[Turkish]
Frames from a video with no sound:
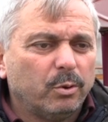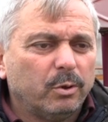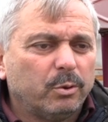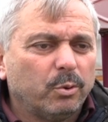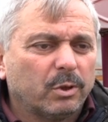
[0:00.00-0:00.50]

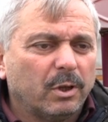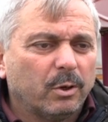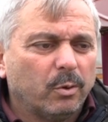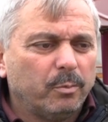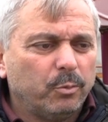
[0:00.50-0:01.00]
türlü Türk
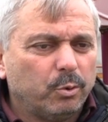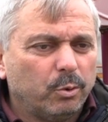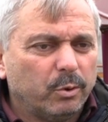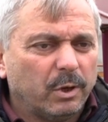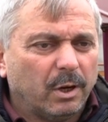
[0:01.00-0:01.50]
Telekom
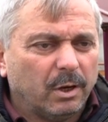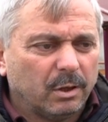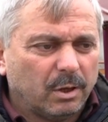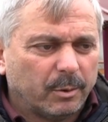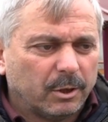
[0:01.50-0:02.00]
Müdürlüğü'ne
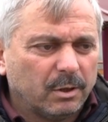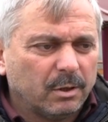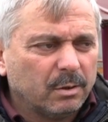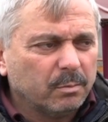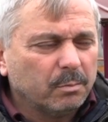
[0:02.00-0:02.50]
anlatamadık.
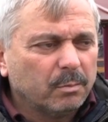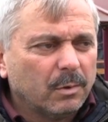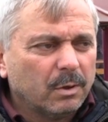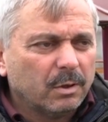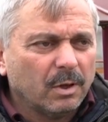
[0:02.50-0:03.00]

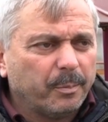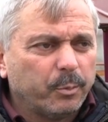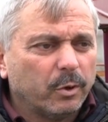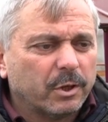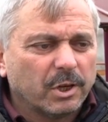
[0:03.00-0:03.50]

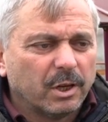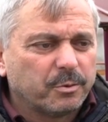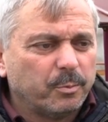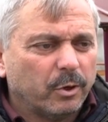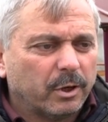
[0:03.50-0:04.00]
Yapmıyorlar,
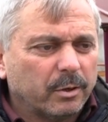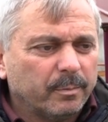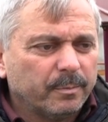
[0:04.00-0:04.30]
çalışmıyorlar.